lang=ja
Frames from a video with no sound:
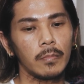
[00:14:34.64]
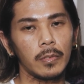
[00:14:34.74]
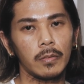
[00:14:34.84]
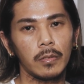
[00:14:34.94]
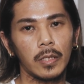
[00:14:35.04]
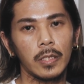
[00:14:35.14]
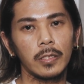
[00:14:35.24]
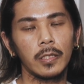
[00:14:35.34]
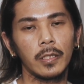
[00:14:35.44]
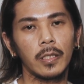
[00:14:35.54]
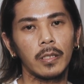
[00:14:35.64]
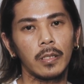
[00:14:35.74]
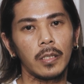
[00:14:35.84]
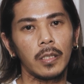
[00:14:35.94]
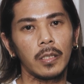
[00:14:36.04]
あ、そんな感じでね、
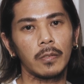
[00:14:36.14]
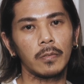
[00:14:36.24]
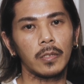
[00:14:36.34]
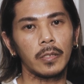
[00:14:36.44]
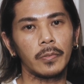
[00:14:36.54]
えー、今回